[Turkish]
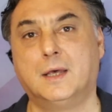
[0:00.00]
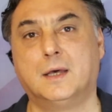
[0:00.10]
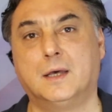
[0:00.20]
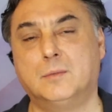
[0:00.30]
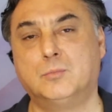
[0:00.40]

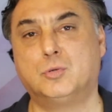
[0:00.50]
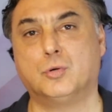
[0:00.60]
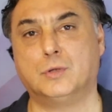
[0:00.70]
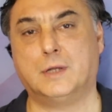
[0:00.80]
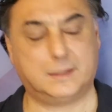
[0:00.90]
E, bu
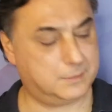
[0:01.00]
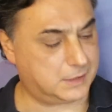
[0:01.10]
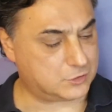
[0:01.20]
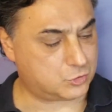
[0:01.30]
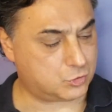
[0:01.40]
konularda
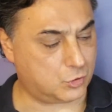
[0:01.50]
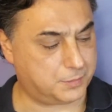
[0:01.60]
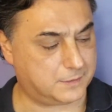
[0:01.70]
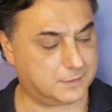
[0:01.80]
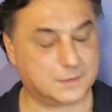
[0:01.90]
biraz
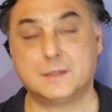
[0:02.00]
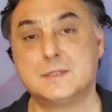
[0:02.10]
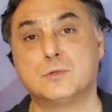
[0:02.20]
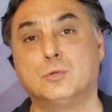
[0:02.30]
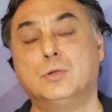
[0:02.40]
sohbet
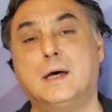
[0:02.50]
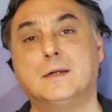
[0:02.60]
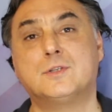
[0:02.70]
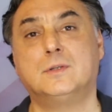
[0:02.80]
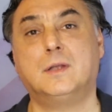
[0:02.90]
ederiz. Onun
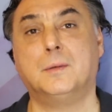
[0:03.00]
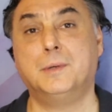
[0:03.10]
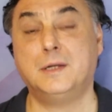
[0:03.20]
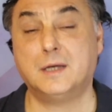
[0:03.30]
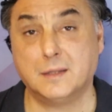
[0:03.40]
haricinde
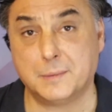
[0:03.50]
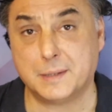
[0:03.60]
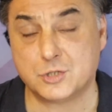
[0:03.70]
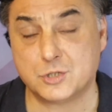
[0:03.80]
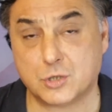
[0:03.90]
Amerika'da
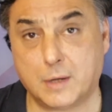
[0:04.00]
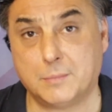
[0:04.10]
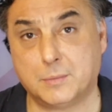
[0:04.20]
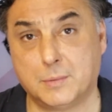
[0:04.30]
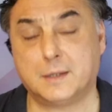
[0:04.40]
bence
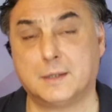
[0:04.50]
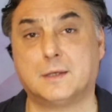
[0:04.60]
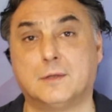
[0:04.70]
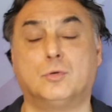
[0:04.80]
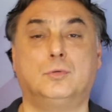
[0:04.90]
önemli bir
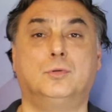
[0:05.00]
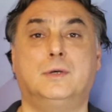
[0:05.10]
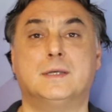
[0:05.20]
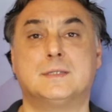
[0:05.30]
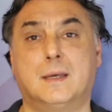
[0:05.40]
hareket
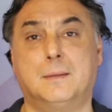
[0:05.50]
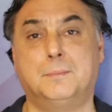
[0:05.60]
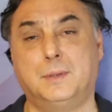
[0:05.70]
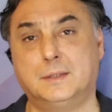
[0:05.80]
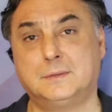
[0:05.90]
oldu.
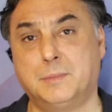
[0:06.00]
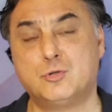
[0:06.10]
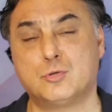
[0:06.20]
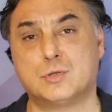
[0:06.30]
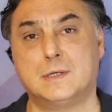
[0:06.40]
S&P
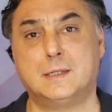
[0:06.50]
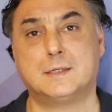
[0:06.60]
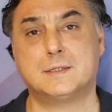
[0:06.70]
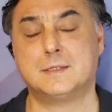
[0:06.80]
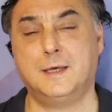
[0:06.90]
500
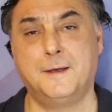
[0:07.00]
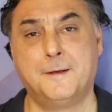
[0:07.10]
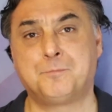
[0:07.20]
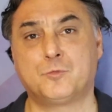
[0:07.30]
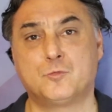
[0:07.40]
endeksi
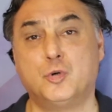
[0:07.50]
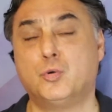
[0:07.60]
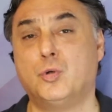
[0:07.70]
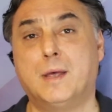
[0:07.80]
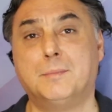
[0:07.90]

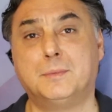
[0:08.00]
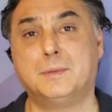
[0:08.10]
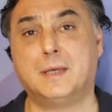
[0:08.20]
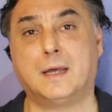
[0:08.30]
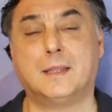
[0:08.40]
çok önemli bir
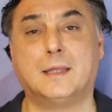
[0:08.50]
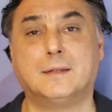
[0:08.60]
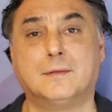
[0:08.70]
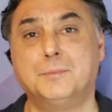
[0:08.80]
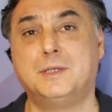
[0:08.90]
yerden
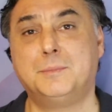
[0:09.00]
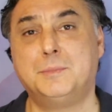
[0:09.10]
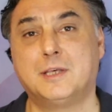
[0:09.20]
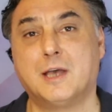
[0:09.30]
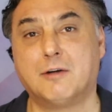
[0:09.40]
tam
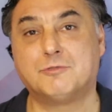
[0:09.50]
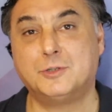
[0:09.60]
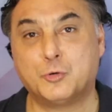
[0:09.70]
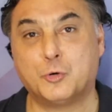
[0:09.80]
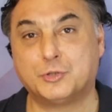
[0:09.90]
22
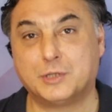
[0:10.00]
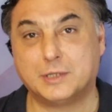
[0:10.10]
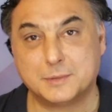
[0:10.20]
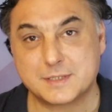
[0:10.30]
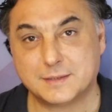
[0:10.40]
haftalık
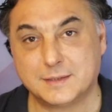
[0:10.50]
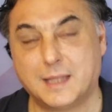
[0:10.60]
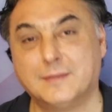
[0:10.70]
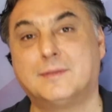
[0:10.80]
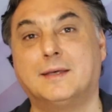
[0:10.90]

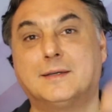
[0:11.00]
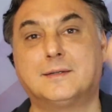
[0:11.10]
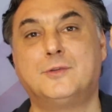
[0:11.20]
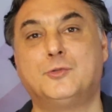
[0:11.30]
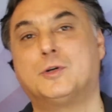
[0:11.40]
ortalamasından
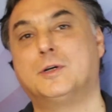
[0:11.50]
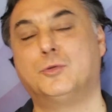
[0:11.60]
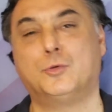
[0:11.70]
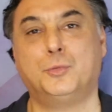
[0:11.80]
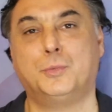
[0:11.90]
tekrar yukarı
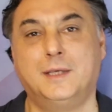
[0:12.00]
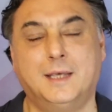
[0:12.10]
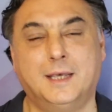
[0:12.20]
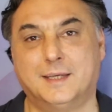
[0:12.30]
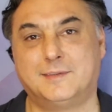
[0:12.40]
doğru bir
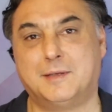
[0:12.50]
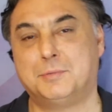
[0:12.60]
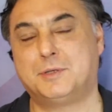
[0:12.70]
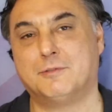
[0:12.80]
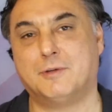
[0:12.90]

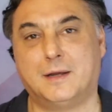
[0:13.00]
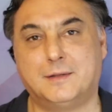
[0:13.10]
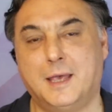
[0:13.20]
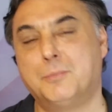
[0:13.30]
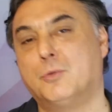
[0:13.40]
tepki
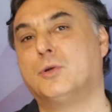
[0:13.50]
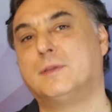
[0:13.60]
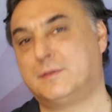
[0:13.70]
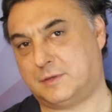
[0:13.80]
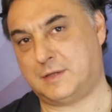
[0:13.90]
verdi. Hep orada
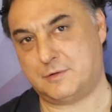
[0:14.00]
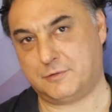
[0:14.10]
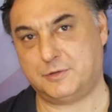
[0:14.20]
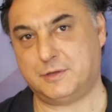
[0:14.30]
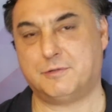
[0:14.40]

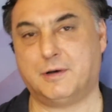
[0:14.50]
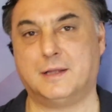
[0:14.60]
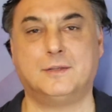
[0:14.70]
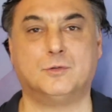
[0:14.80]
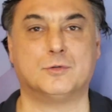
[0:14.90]
tarafı
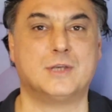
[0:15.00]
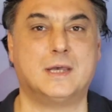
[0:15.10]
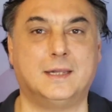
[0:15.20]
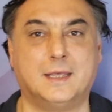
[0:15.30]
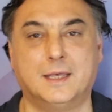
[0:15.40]
ifade ediyoruz.
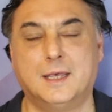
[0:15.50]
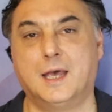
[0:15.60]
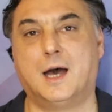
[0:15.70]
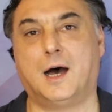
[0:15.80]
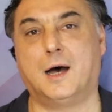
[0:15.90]
Yani
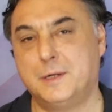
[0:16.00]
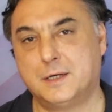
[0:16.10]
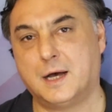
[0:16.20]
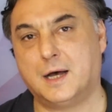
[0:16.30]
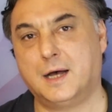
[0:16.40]

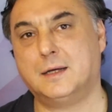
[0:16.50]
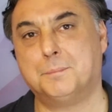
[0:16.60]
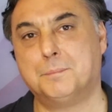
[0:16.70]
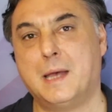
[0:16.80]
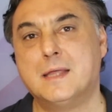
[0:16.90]
Amerika
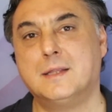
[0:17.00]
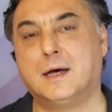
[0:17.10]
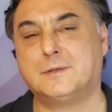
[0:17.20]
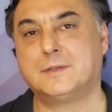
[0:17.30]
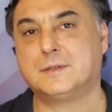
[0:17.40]
ben
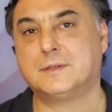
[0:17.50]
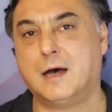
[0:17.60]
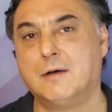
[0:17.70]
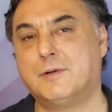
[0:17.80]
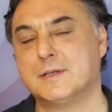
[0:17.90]
artık
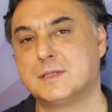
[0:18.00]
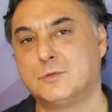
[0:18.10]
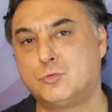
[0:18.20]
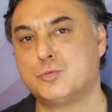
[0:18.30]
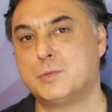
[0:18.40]
daha fazla
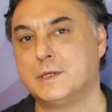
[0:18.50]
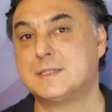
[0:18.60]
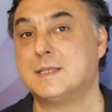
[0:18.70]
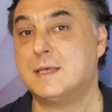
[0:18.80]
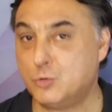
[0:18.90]
düşmek
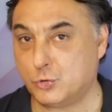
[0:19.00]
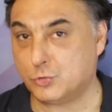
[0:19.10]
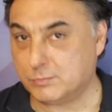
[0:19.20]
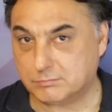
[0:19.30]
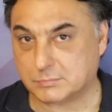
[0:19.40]

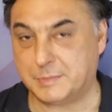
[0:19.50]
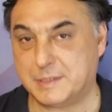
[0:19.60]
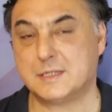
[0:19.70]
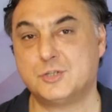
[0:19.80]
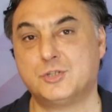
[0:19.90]
istemiyorum
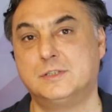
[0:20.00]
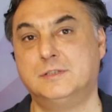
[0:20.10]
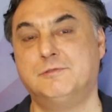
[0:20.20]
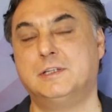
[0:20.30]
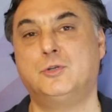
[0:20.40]

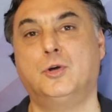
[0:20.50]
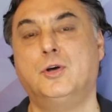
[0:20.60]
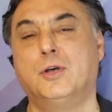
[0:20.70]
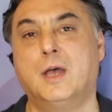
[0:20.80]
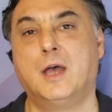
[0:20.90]
mesajını veriyor.
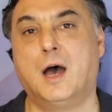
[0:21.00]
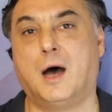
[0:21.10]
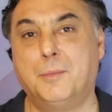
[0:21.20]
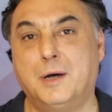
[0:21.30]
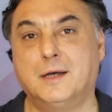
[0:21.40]

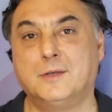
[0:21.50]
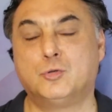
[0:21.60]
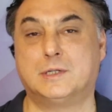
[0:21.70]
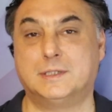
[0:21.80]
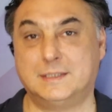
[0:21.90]
Ama
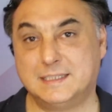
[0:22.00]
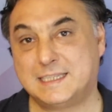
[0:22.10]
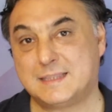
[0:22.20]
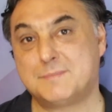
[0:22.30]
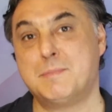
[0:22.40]
yukarıda
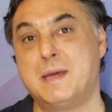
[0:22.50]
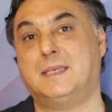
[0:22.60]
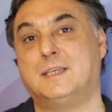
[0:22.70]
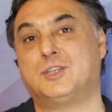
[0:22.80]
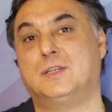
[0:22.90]
gitmek
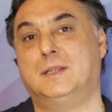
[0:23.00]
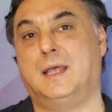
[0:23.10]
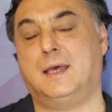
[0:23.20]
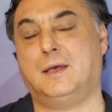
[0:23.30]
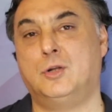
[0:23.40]
için
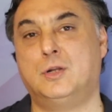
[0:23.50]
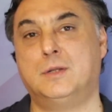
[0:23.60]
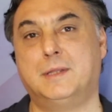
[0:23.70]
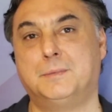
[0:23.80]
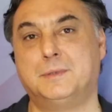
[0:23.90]
de
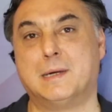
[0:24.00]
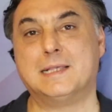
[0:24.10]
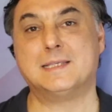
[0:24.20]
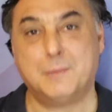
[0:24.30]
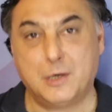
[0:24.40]
elimde bir
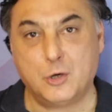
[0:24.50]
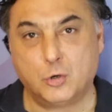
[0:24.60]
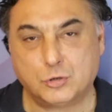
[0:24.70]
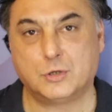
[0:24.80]
malzeme yok.